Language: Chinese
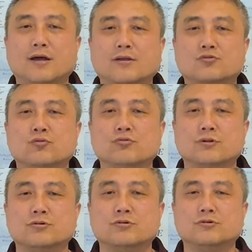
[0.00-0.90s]
那众所
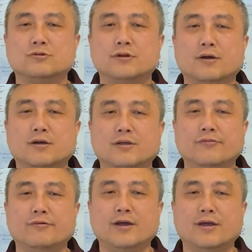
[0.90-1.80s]
周知呢，
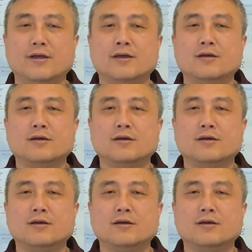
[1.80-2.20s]
因为